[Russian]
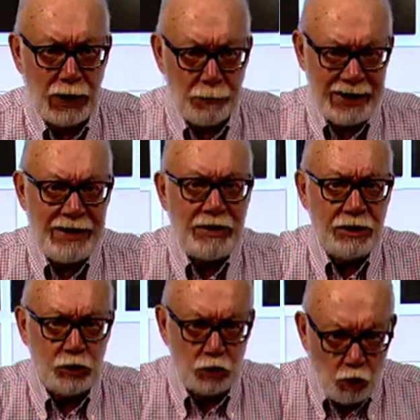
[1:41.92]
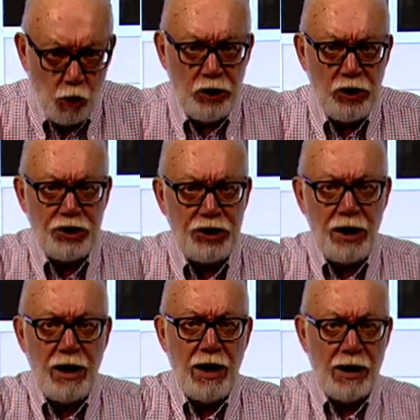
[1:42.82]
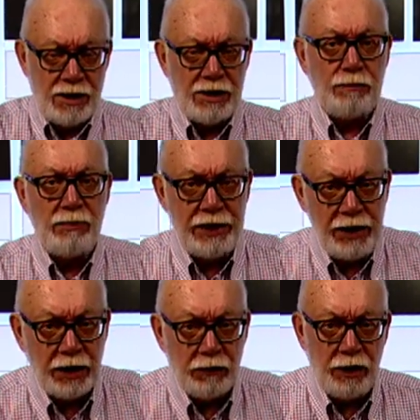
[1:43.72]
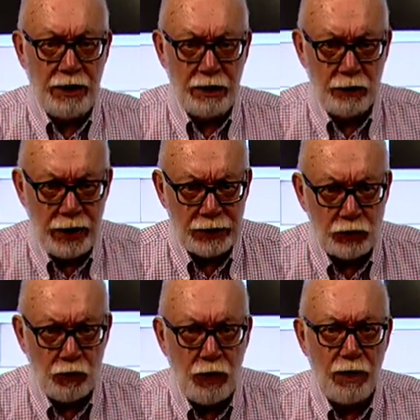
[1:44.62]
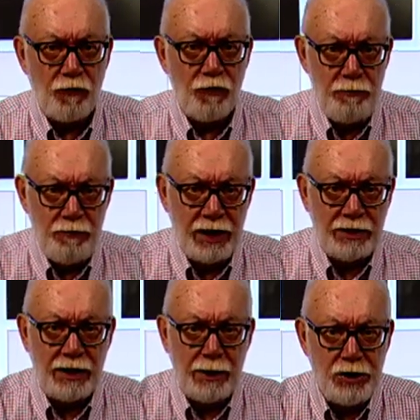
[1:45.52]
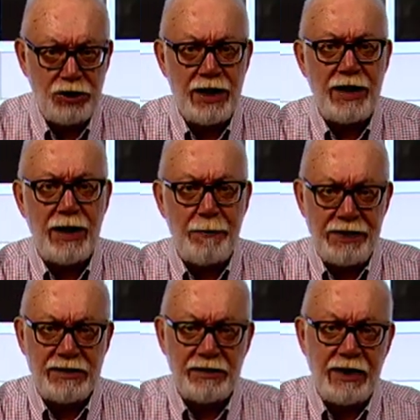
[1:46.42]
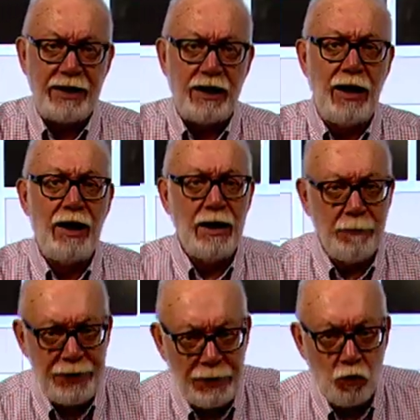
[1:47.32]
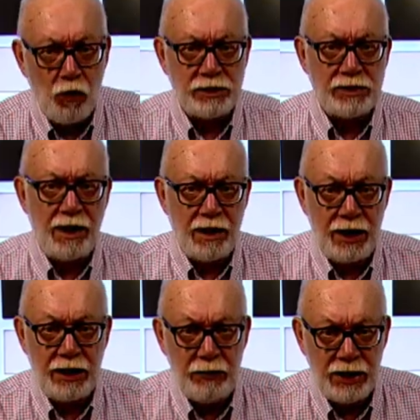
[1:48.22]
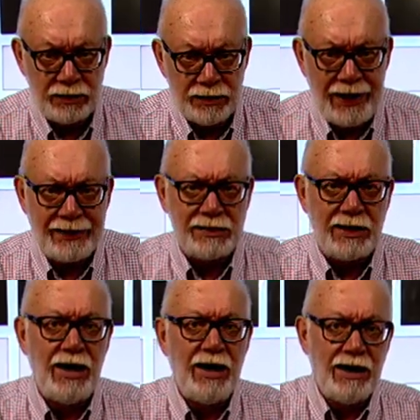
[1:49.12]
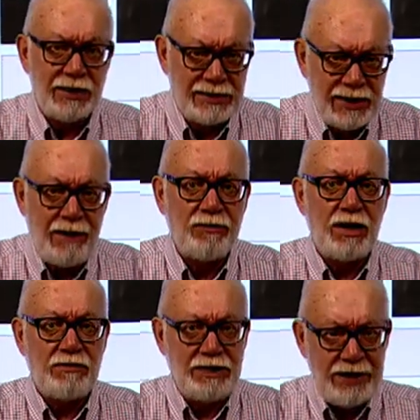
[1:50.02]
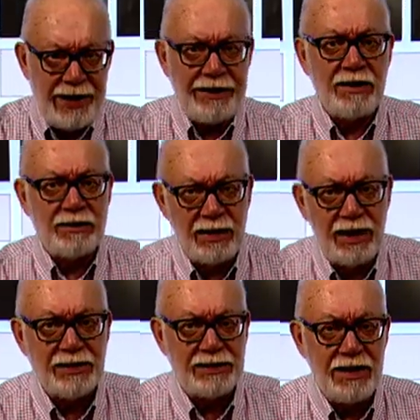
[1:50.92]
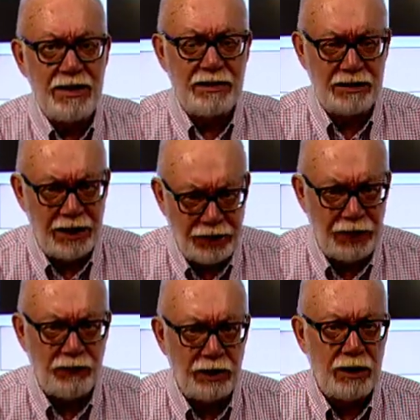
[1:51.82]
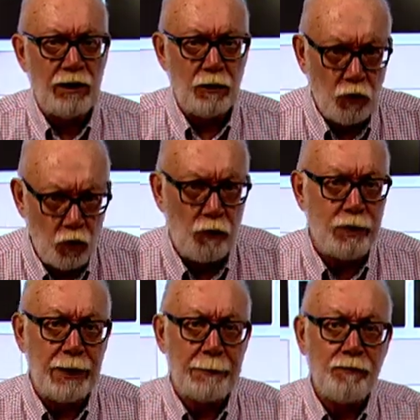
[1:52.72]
Протестующие разблокировали Генвеску в обмен на обещание председателя Приморской райадминистрации завтра встретиться с инициативной группой.